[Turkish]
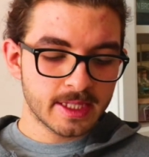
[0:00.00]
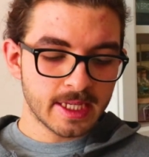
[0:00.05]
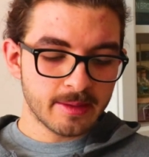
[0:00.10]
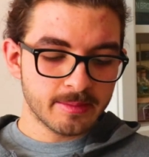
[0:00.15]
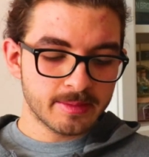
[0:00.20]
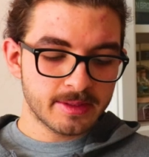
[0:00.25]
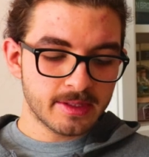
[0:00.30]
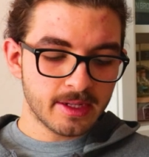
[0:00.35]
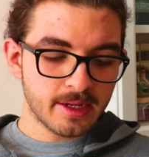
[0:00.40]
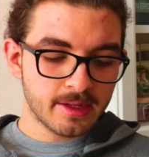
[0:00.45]

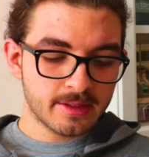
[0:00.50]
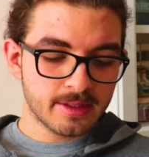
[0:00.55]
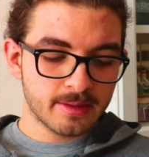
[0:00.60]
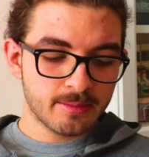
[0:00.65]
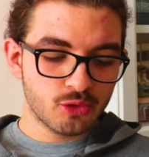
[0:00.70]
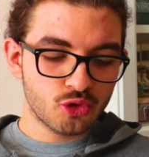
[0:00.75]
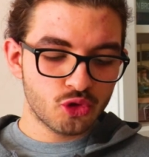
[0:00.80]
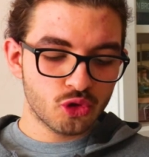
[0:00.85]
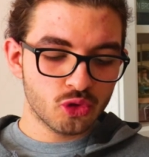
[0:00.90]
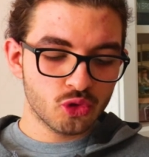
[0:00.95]
Temsil heyeti
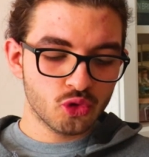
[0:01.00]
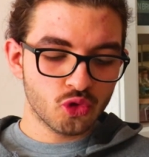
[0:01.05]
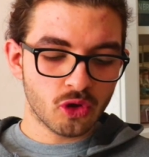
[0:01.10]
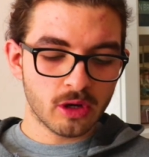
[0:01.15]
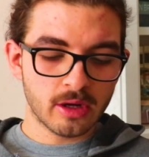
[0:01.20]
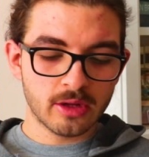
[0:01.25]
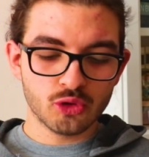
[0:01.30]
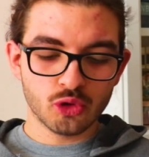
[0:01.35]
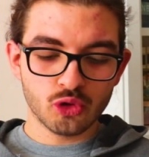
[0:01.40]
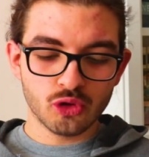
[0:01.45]
bütün Doğu
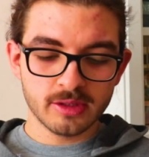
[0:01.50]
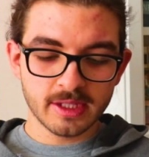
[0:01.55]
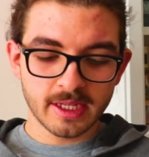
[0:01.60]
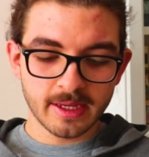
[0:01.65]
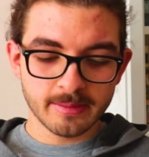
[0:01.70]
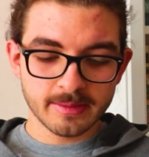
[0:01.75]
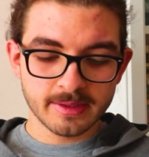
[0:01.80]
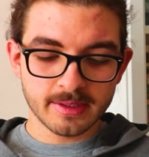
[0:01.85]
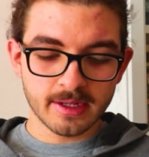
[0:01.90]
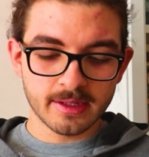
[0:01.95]
Anadolu'yu
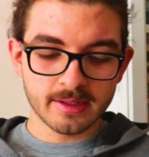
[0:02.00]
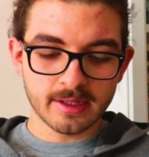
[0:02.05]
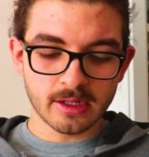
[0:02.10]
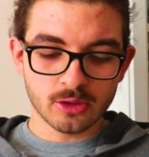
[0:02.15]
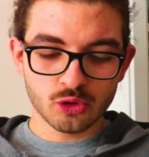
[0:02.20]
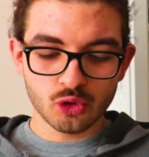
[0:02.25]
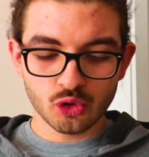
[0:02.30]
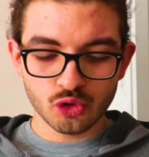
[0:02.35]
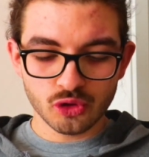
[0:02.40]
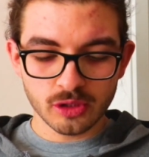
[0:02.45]
temsil eder
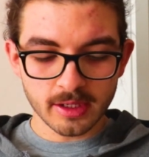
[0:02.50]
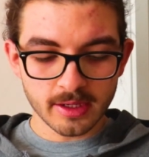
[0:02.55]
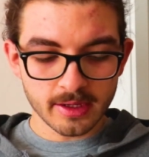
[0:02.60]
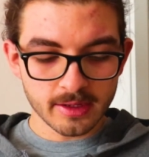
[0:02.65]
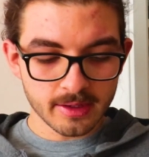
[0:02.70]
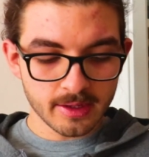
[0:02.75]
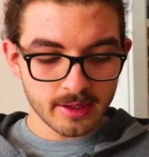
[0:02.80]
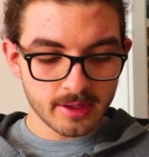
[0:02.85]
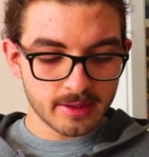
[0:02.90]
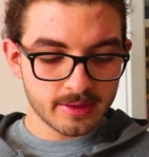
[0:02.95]
sözü
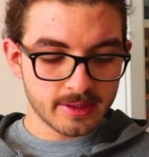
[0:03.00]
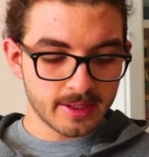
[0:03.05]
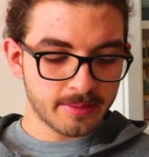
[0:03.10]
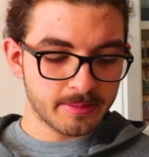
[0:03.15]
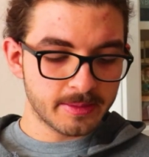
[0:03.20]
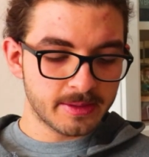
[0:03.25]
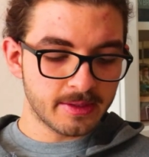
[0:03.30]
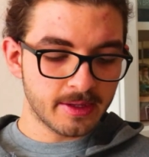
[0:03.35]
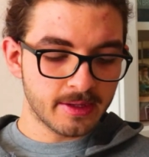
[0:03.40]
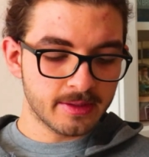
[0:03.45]
yerine
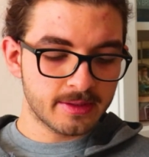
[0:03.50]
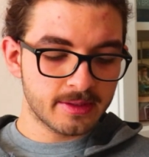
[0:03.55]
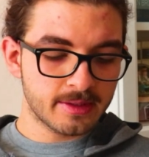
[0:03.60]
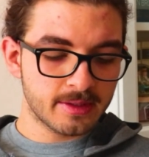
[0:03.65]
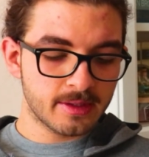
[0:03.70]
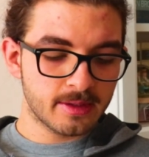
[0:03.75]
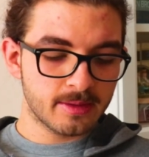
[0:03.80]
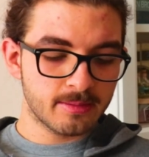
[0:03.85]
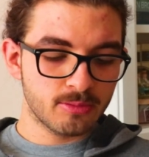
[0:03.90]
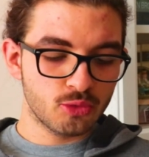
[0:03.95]
temsil
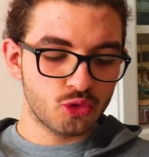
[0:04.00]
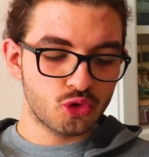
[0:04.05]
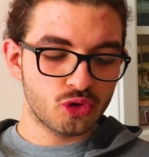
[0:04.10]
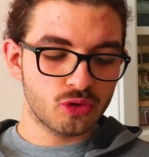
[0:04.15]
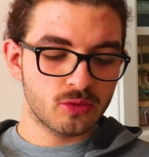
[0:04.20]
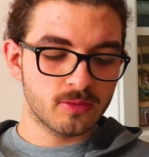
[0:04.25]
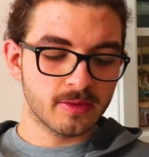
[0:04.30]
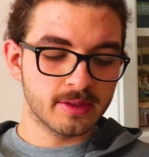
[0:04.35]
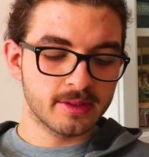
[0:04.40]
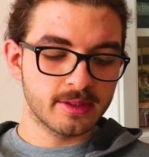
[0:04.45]
heyeti
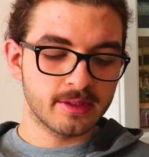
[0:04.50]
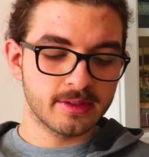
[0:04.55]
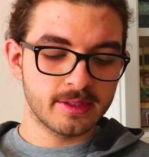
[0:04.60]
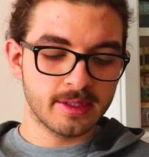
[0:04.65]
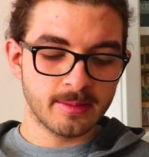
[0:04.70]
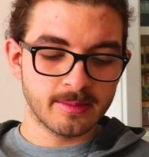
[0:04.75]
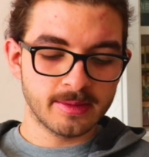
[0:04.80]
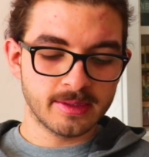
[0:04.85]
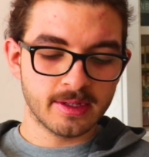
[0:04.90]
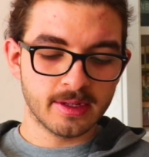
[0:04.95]
bütün vatanı
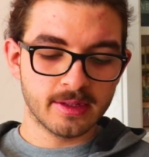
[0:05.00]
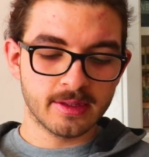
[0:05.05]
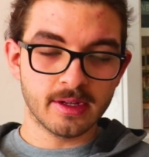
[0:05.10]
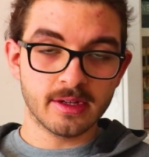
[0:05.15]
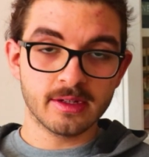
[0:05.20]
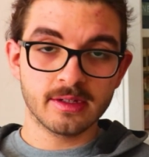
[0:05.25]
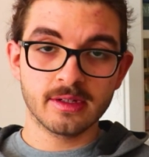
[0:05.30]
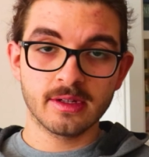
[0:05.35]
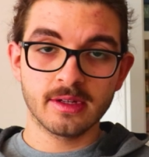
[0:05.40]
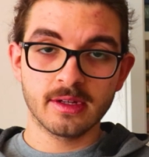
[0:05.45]
temsil
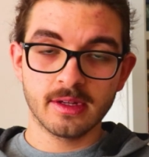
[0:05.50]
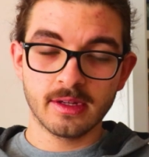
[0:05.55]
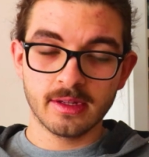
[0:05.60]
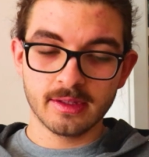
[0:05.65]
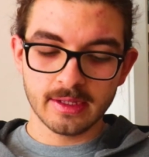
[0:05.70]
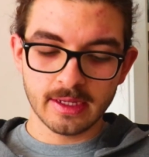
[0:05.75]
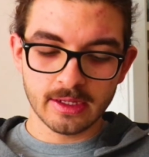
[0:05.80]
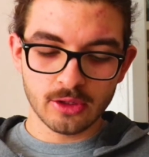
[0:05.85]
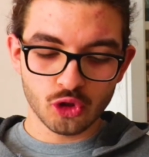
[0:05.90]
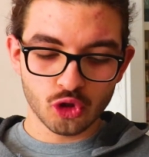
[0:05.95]
eder
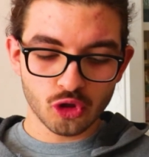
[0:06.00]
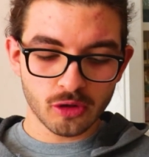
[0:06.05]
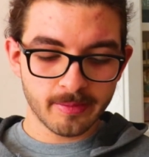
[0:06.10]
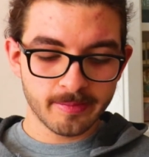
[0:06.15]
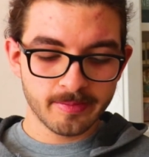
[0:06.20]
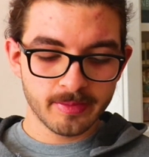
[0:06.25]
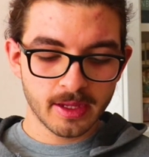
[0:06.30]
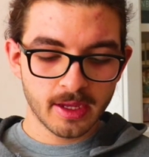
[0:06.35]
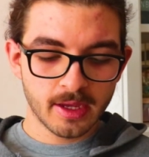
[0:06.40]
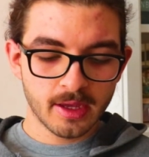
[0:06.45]
deniyor.
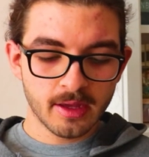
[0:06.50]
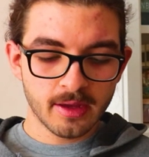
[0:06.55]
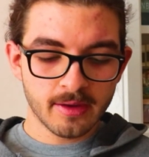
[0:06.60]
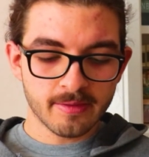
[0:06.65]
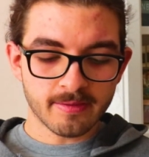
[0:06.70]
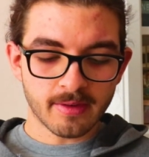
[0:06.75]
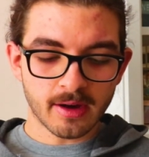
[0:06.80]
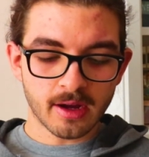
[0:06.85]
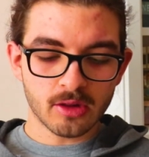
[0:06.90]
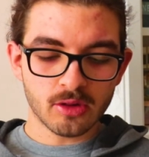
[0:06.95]

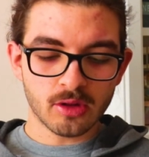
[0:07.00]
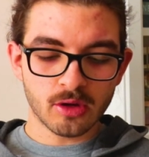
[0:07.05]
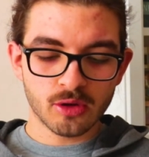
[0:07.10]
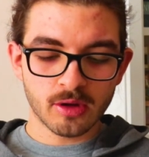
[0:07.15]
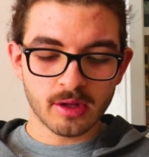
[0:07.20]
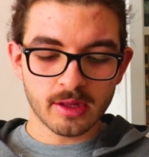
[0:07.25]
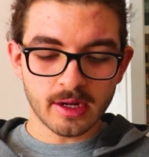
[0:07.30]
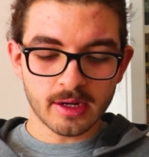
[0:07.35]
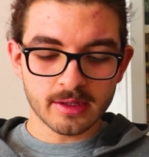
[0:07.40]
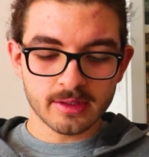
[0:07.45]
Var olan
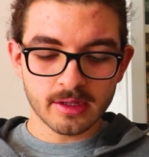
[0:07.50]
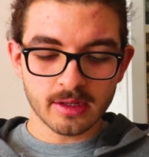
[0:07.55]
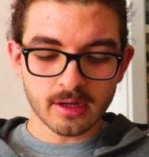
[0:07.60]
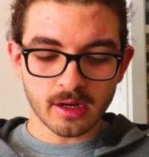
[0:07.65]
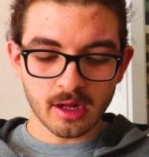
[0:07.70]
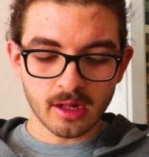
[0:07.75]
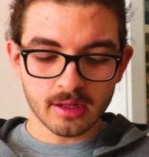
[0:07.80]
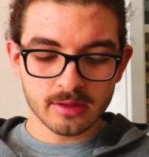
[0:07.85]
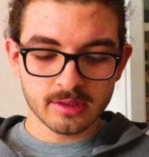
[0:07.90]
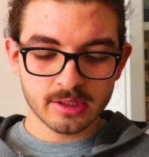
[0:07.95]
üyeler de
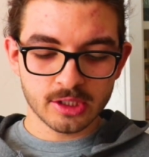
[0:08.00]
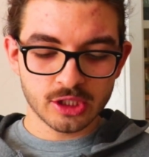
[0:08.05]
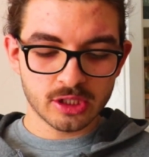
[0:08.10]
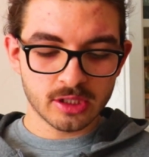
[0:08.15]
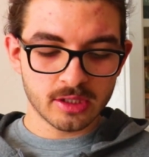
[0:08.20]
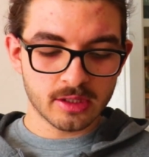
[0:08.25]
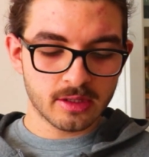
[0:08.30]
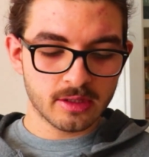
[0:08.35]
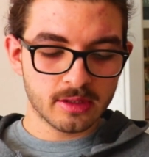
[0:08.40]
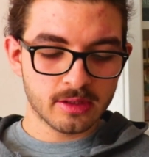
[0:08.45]
6
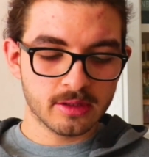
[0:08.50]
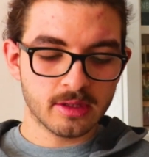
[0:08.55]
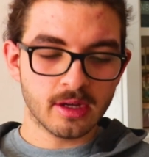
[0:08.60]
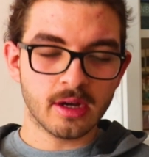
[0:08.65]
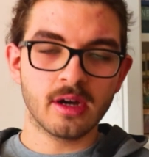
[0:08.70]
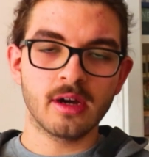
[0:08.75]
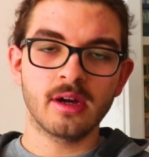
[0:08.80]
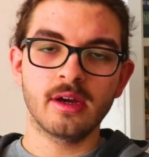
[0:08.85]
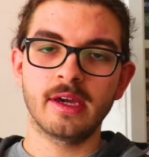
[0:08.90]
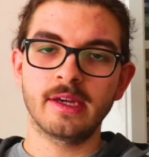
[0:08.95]
kişi
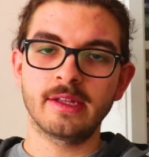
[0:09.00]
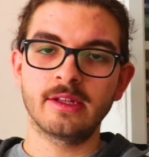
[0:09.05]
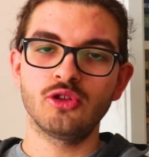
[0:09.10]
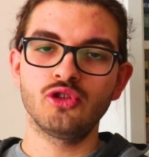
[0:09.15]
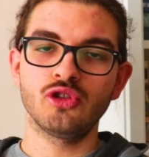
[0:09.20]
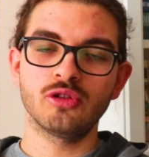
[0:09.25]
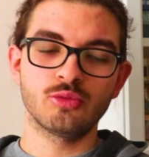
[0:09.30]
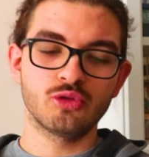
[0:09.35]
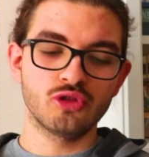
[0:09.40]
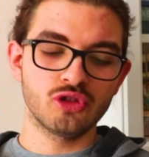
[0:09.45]
daha
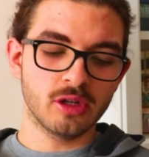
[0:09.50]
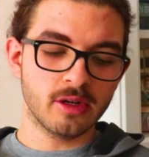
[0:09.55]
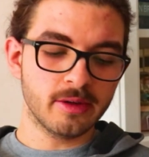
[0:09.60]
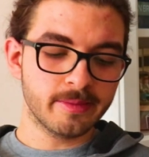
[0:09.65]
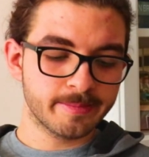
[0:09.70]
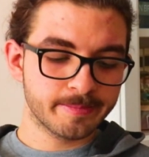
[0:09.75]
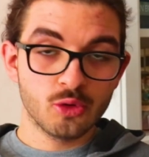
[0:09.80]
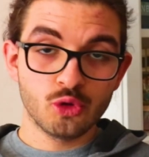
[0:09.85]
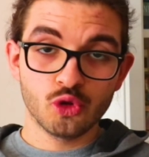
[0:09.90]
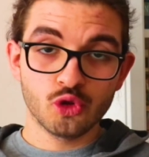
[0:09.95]
ekleniyor burada.
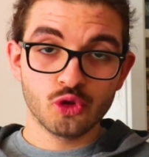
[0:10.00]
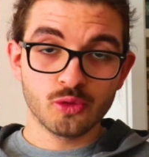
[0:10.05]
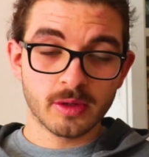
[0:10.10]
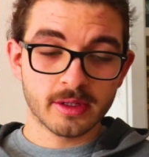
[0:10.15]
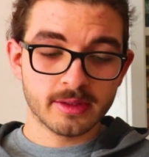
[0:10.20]
Üçüncü